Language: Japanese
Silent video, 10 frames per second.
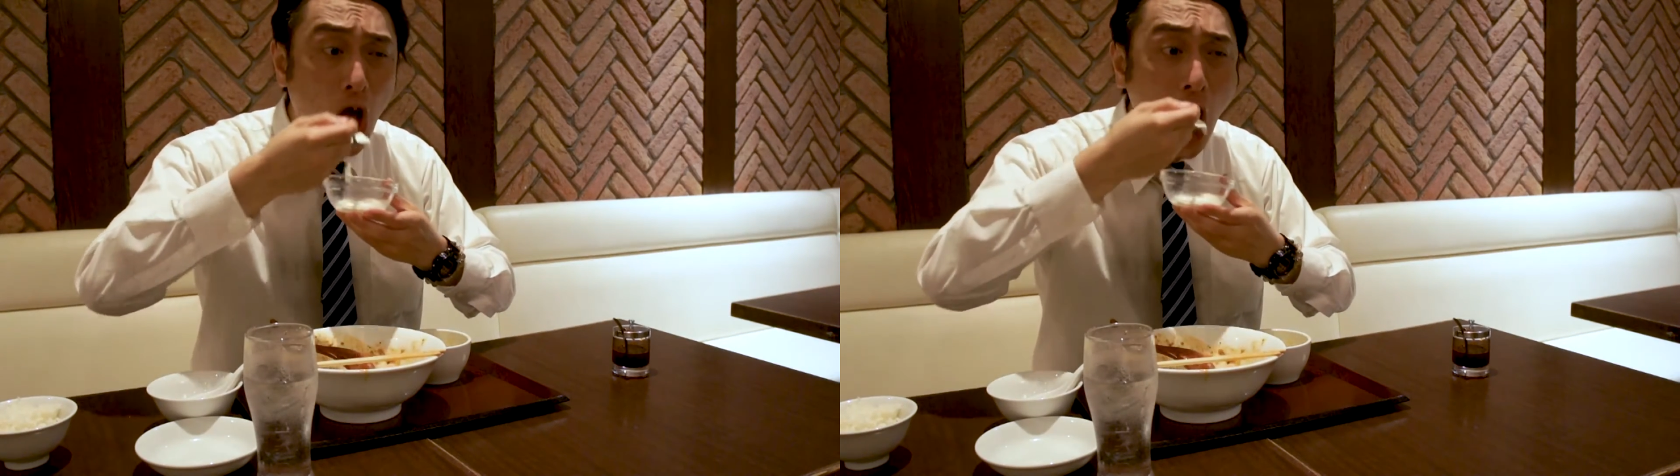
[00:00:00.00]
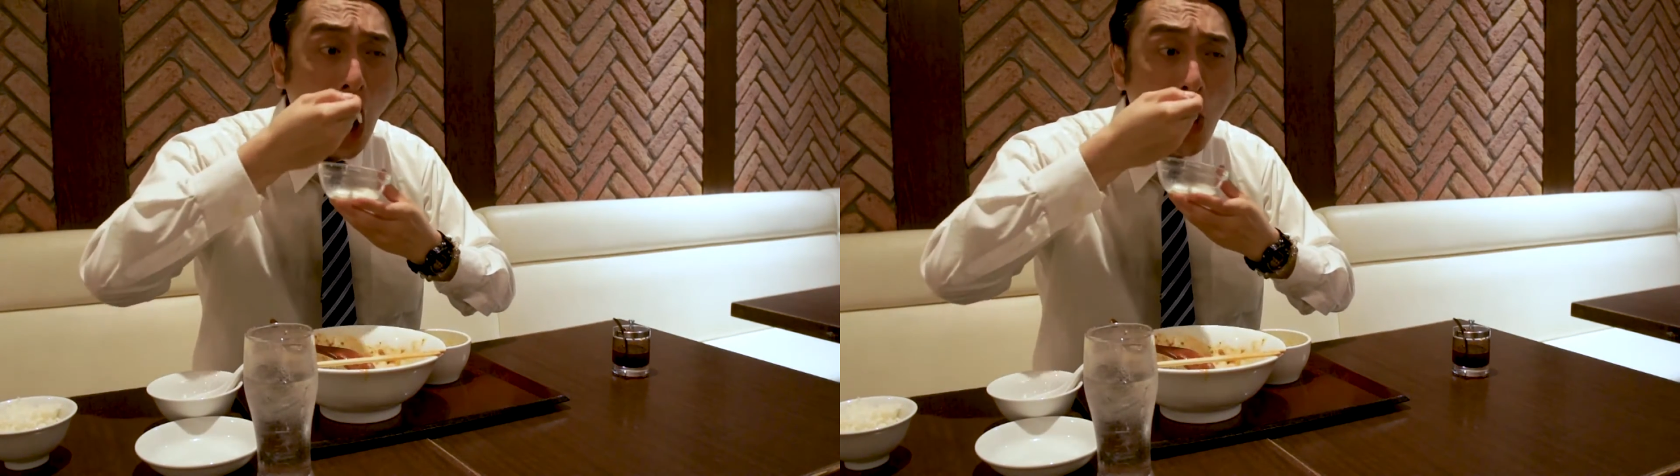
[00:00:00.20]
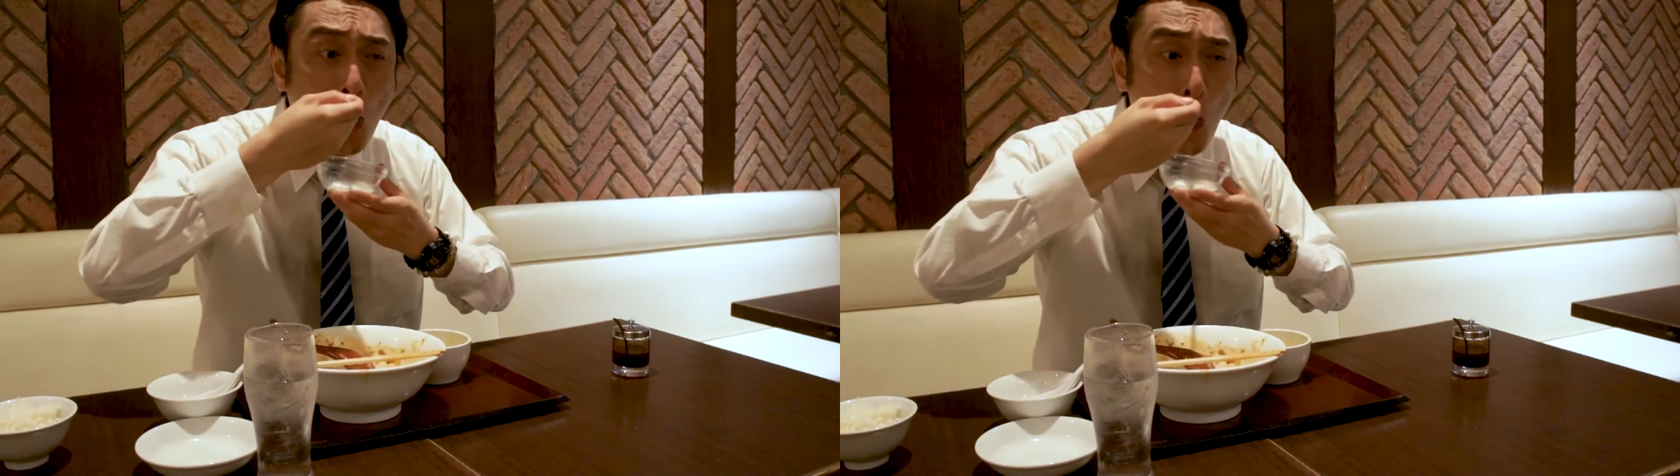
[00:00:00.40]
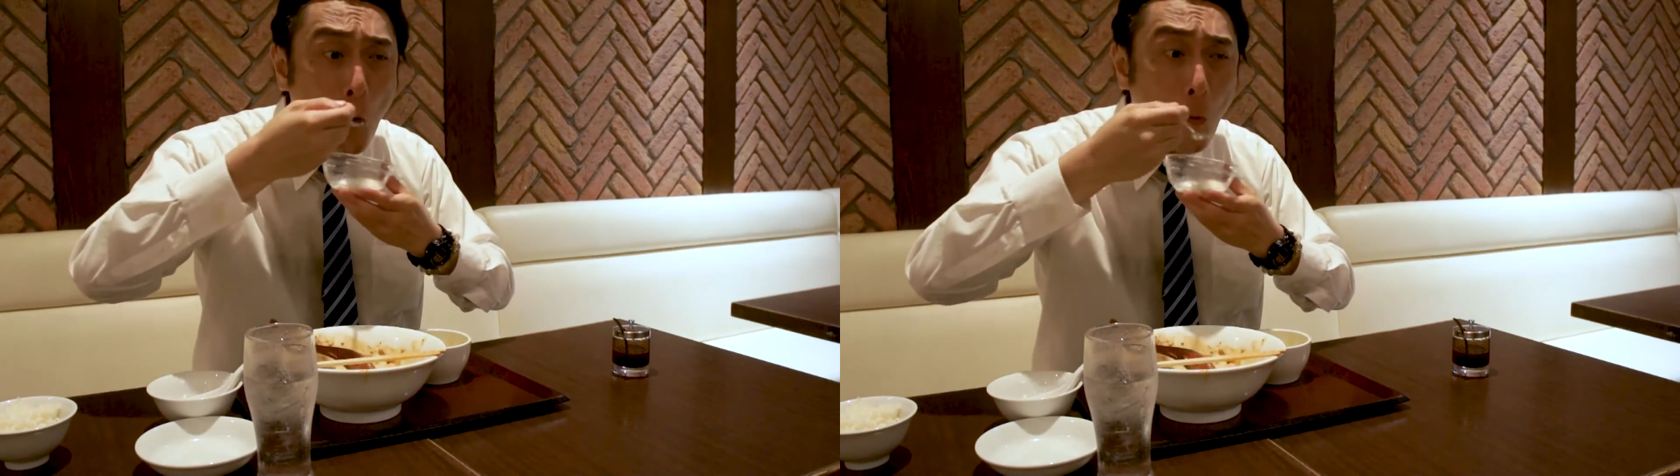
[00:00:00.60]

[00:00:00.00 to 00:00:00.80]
ちょ